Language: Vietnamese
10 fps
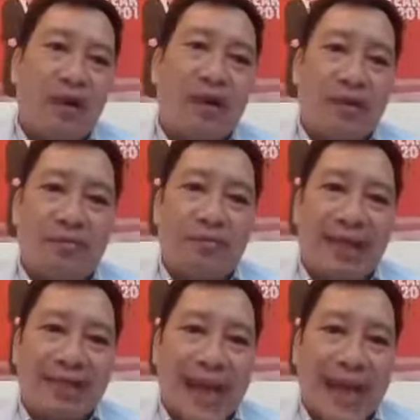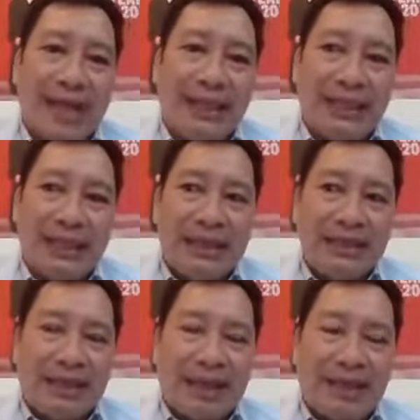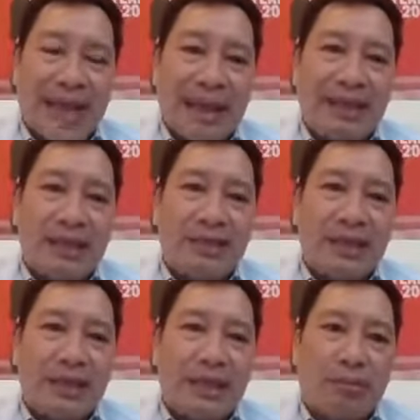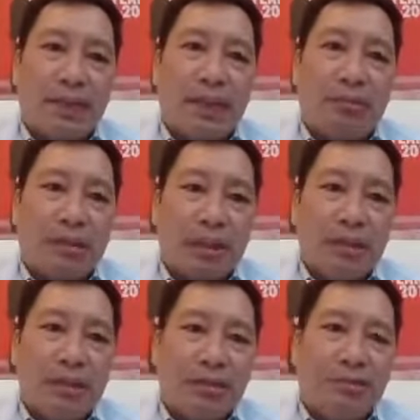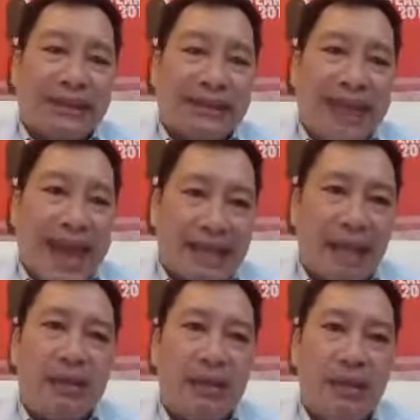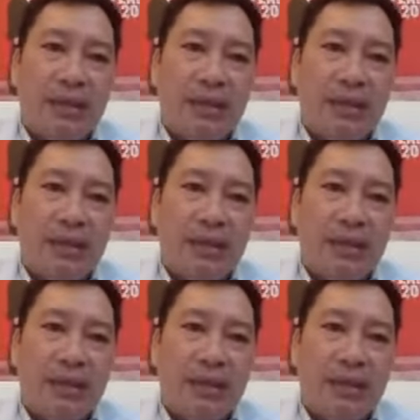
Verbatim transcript: hoặc là dùng bằng chải bằng chải có những cái cọng ni lông cứng chúng ta chà chân